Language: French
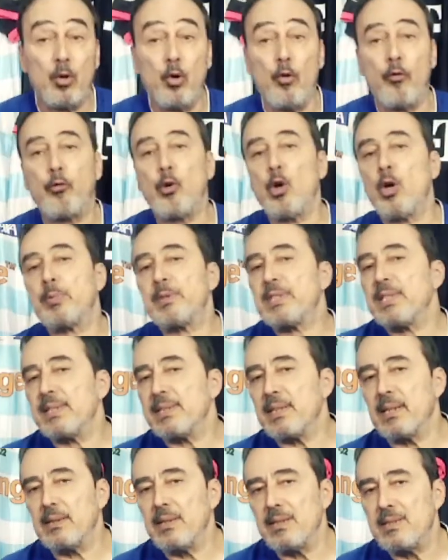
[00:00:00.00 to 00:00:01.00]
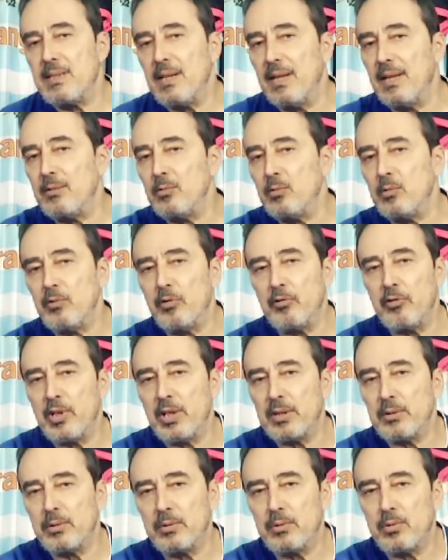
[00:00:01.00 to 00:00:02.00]
Le flop, c'est saint etienne une
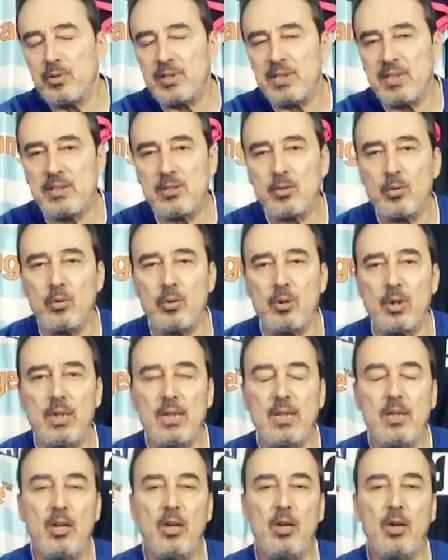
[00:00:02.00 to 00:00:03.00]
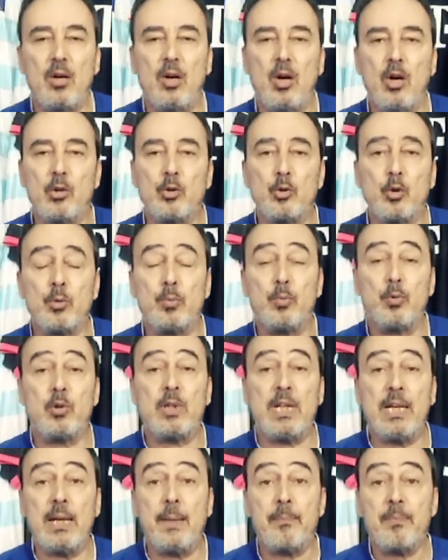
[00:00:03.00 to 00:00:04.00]
fin de, saison en, eau de
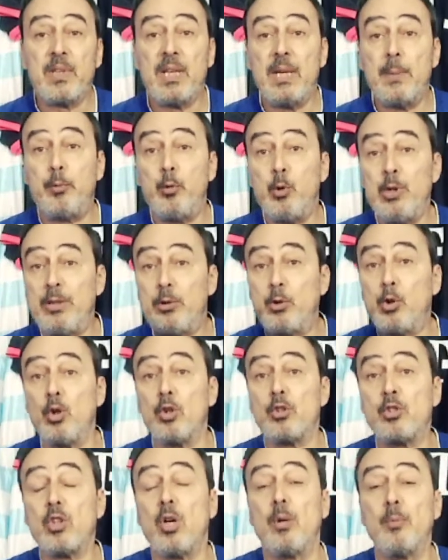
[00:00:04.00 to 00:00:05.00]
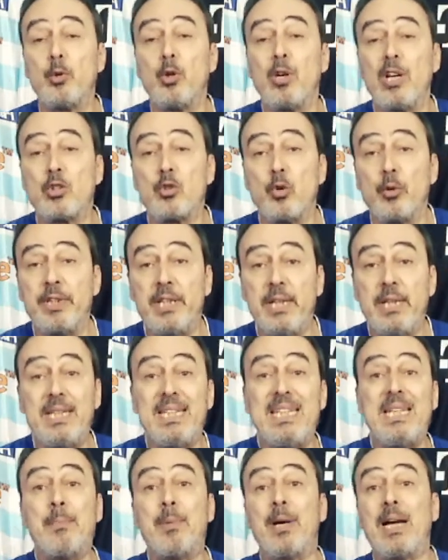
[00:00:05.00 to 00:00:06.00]
boudin. Et puis, deux hommes de la journée,
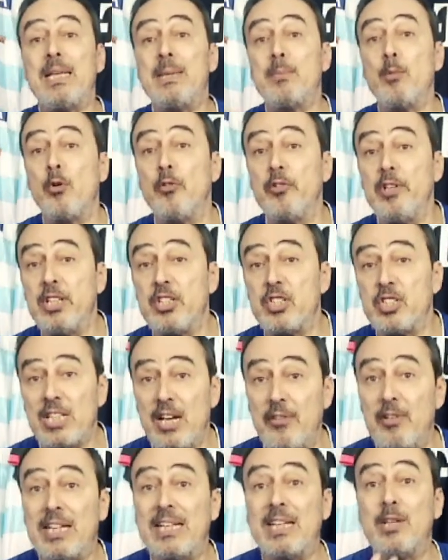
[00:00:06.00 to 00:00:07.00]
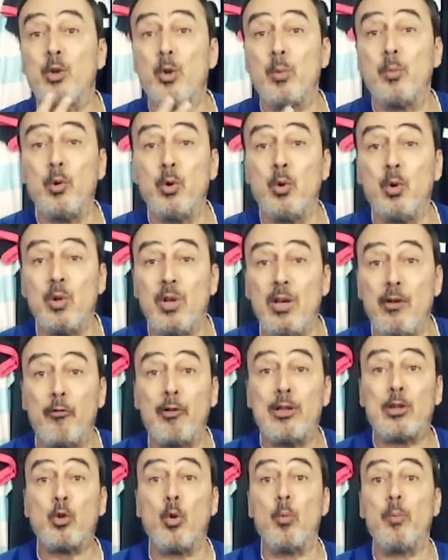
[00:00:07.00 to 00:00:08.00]
Ibrahimovic, avec les deux buts, il
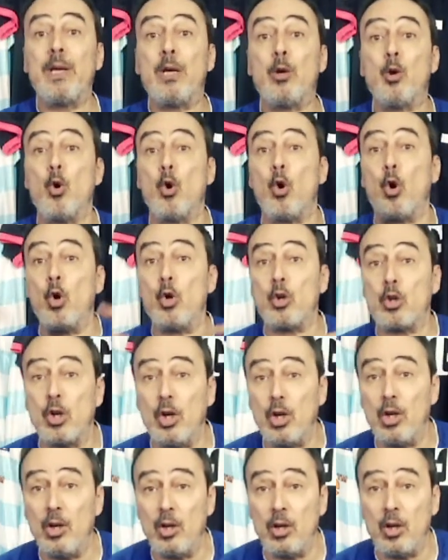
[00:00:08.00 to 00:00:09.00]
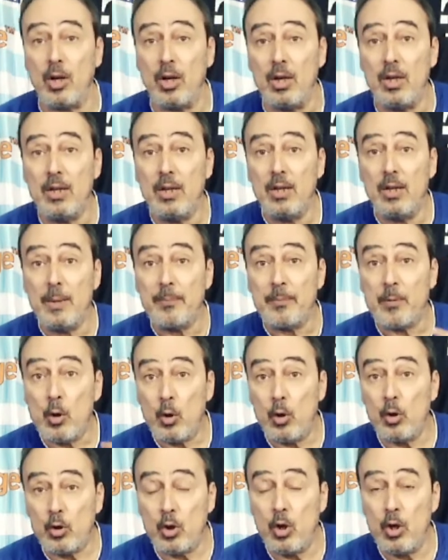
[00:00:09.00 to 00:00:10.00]
fait tomber le record, le
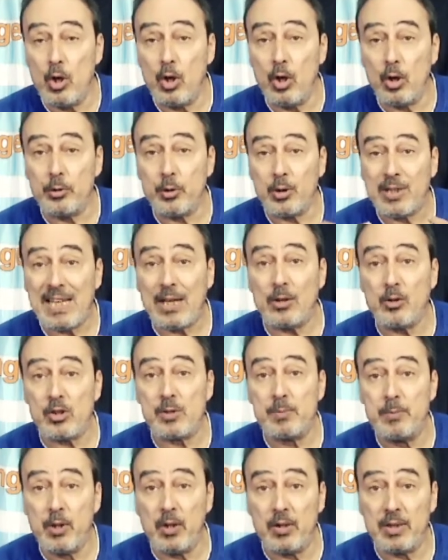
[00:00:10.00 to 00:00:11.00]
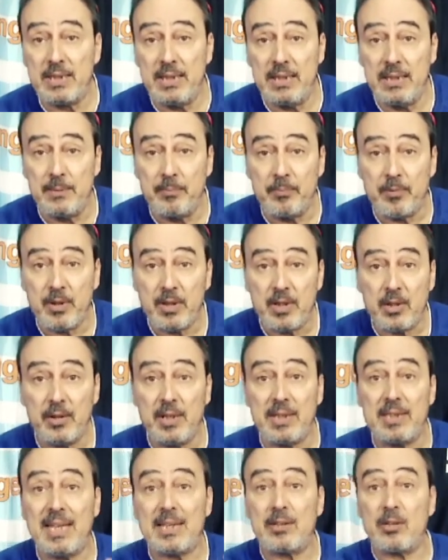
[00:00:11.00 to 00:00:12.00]
record de Carlos Bianchi, qui en
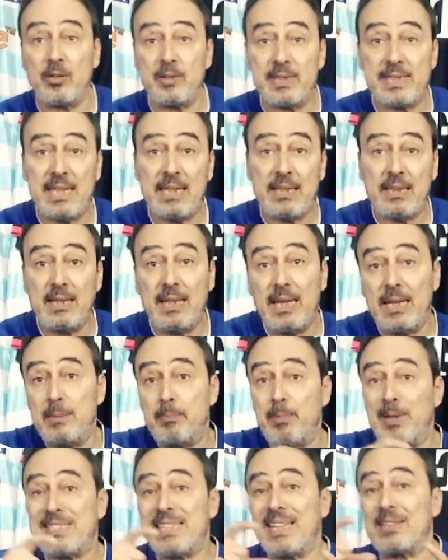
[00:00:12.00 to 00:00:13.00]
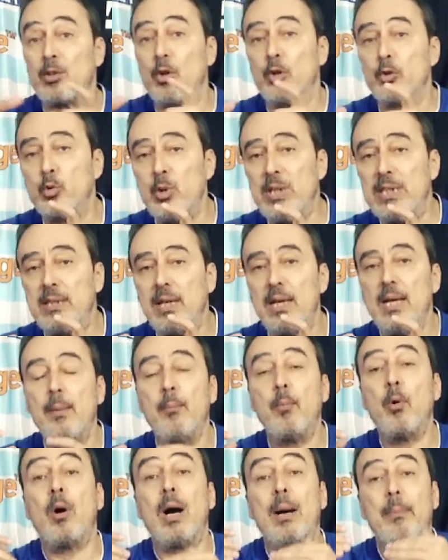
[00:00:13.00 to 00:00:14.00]
était à 37, là il passe à 38. Bon,